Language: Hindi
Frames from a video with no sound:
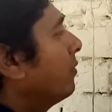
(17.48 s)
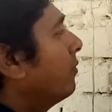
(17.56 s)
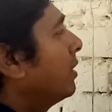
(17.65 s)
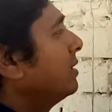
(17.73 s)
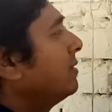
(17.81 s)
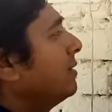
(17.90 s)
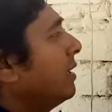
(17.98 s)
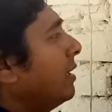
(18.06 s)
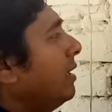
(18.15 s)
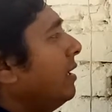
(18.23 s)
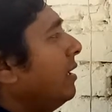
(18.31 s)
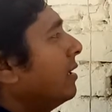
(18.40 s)
वन से
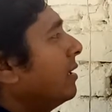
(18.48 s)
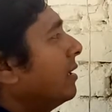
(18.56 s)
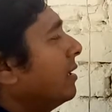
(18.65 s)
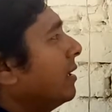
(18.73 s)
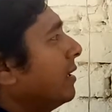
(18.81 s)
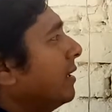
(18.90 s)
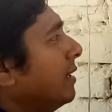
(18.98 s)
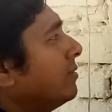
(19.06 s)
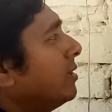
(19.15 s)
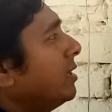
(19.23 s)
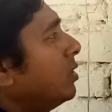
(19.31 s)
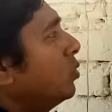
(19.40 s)
ए ए
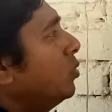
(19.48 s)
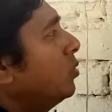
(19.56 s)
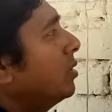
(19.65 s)
से टू